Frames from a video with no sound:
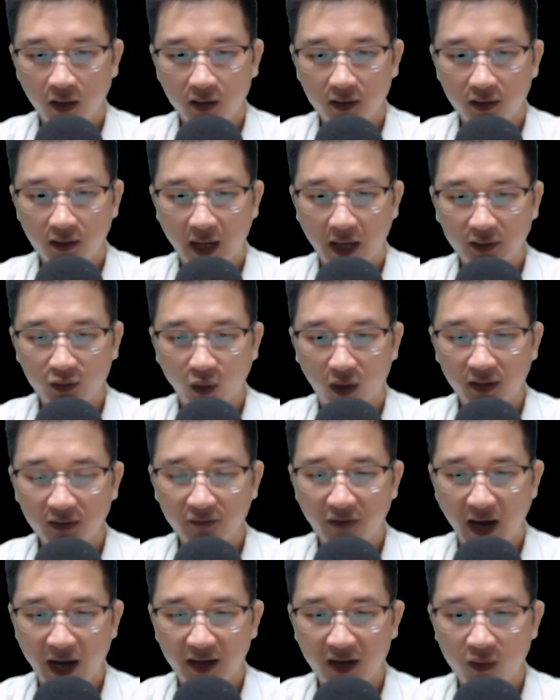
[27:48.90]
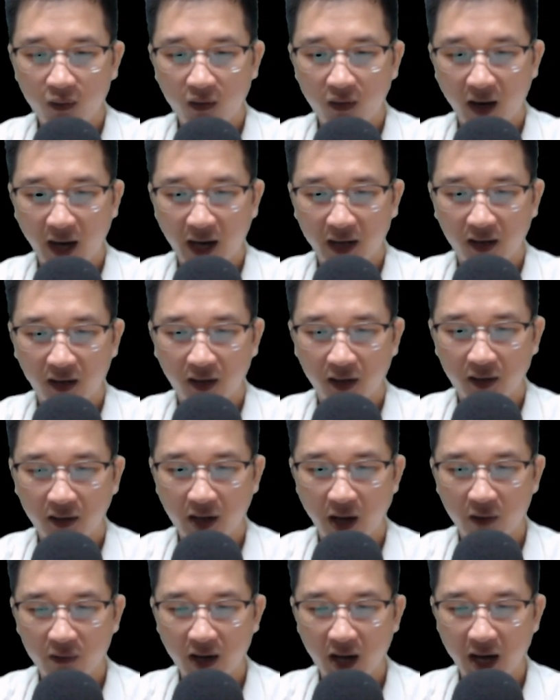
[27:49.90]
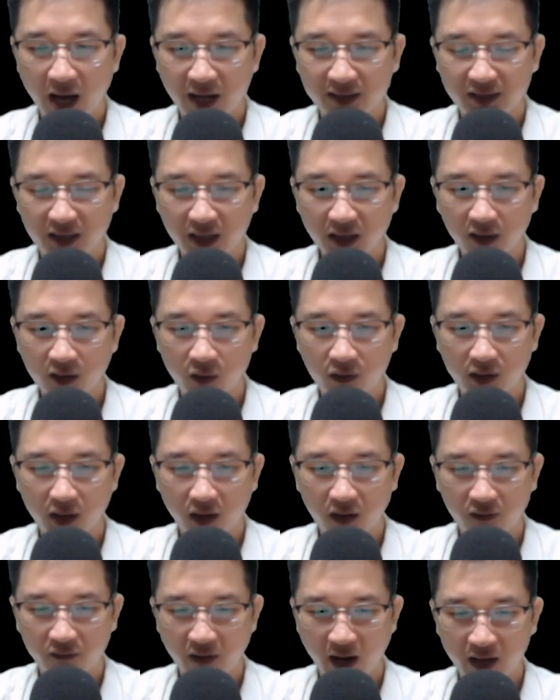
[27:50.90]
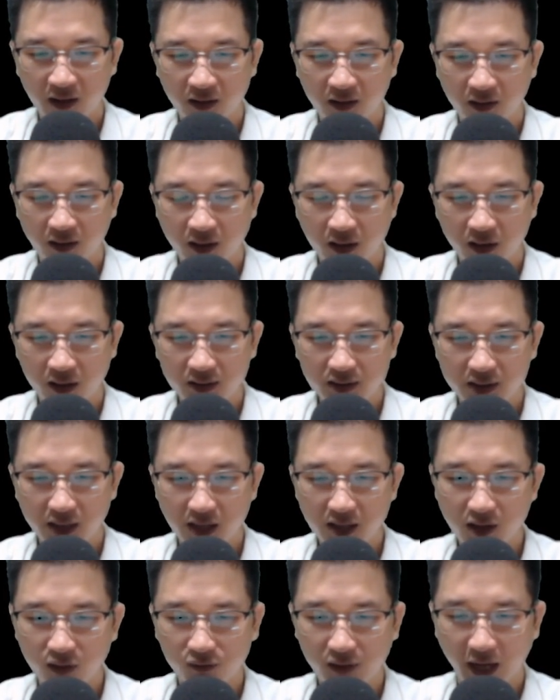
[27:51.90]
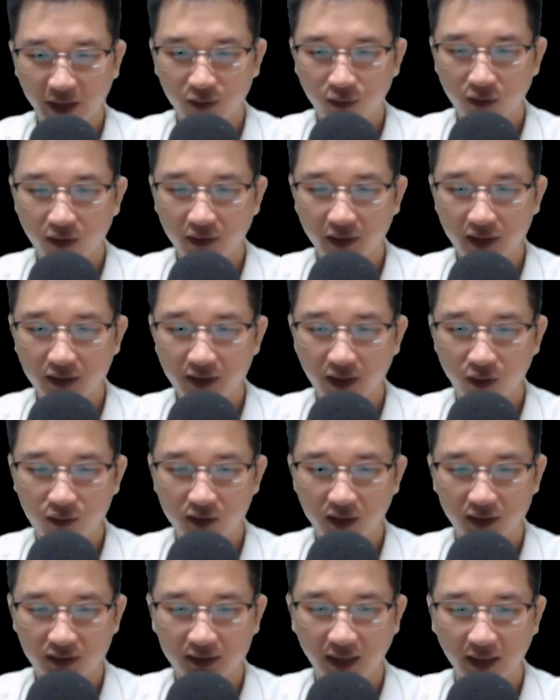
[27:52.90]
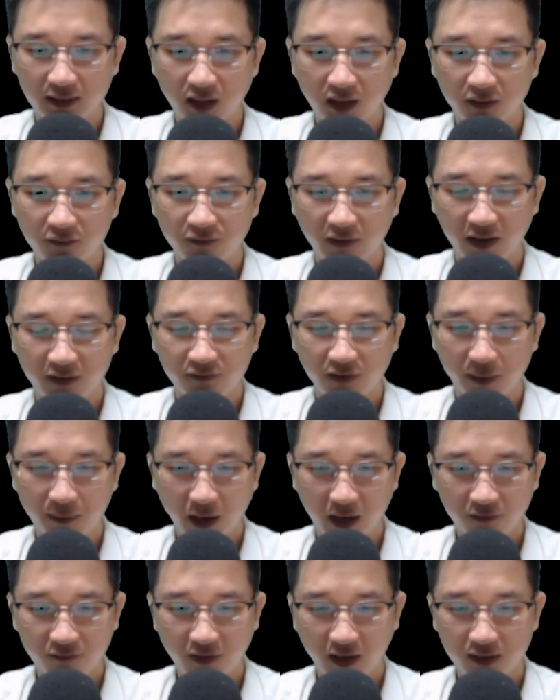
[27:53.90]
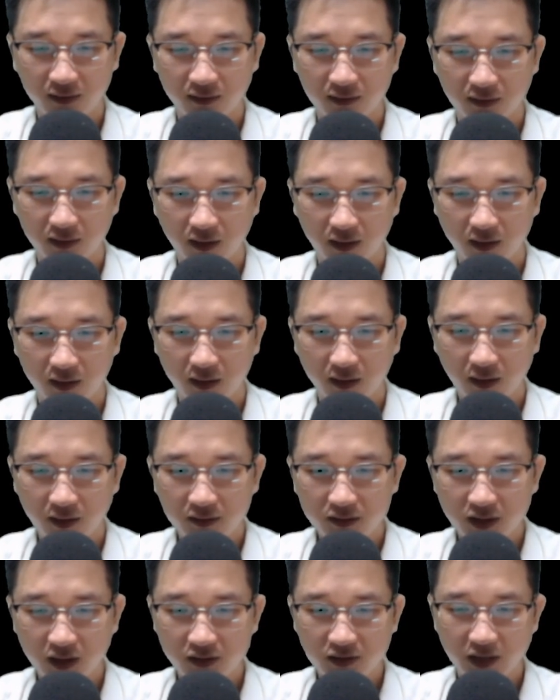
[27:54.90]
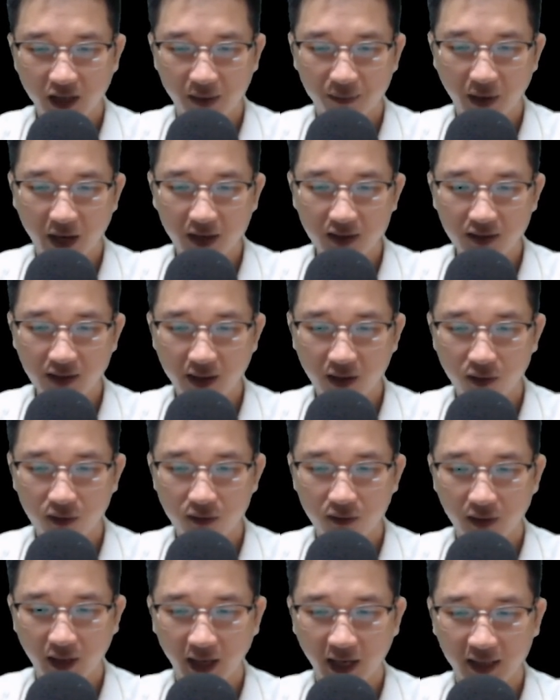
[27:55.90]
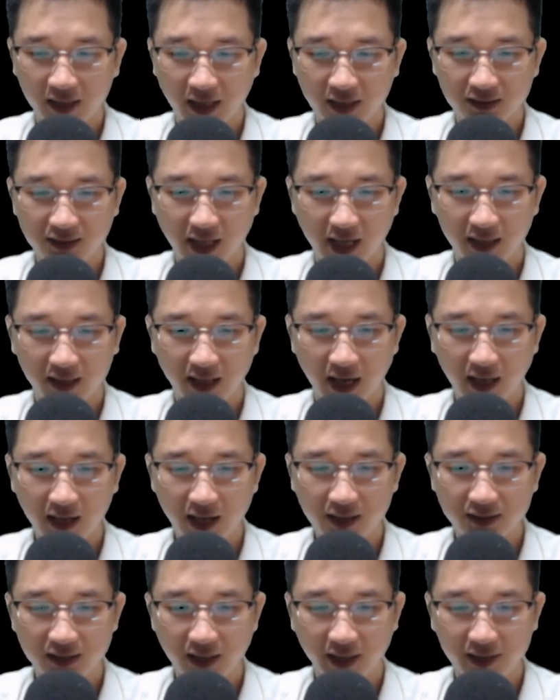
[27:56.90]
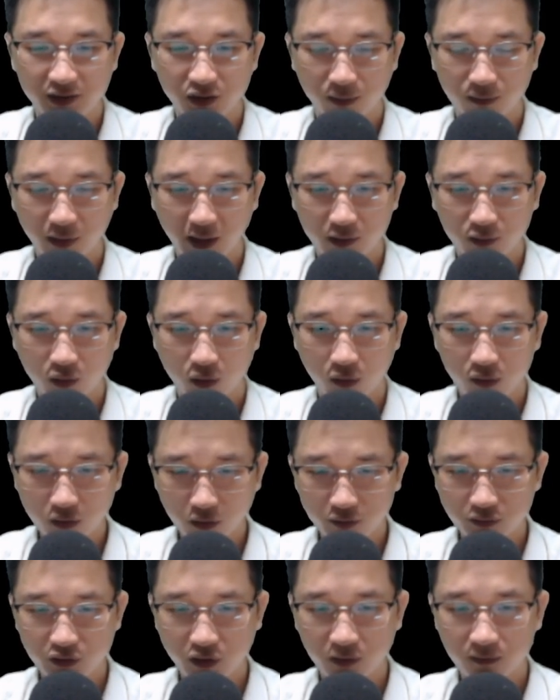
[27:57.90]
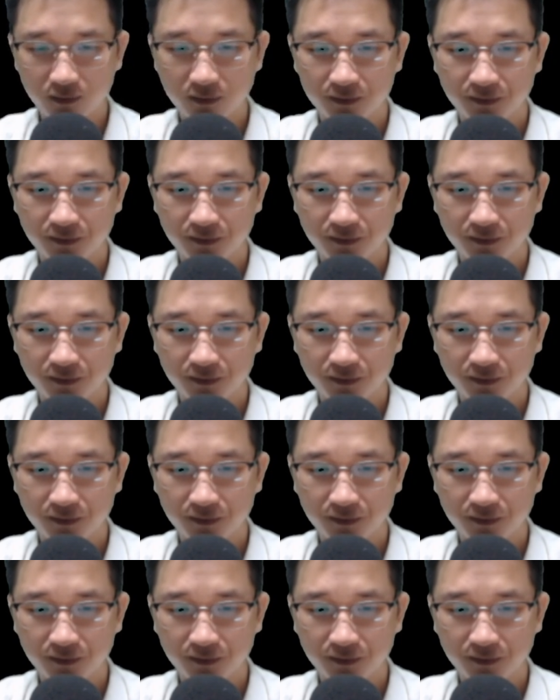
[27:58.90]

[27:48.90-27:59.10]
Đế Tuấn và Đông Hoàng đều đã là trí tôn cử văn. Chiến yêu thành cũng có rất nhiều cường giả thất văn và bát văn. Nhưng chỉ bấy nhiêu e rằng chẳng đáng là gì trong mắt của hỗn độn chung.